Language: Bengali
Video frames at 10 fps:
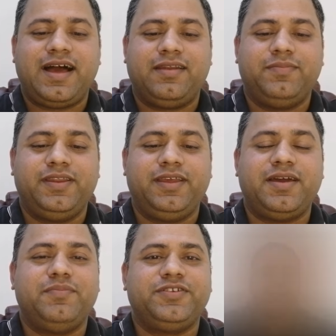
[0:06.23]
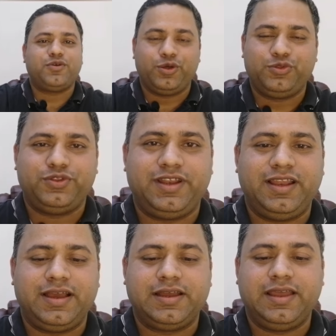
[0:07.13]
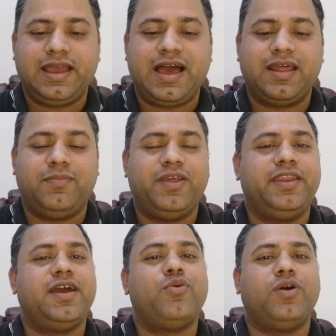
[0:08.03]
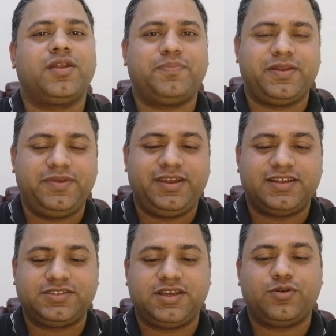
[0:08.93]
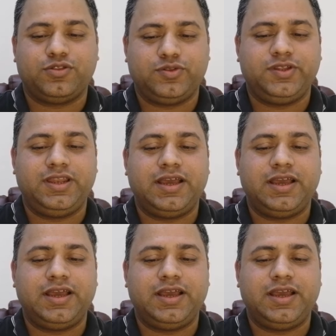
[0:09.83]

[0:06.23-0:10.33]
আলবেনিয়া ভিসা কতদিন লাগে আলবেনিয়া ওয়ার্ক পারমিট আসতে কতদিন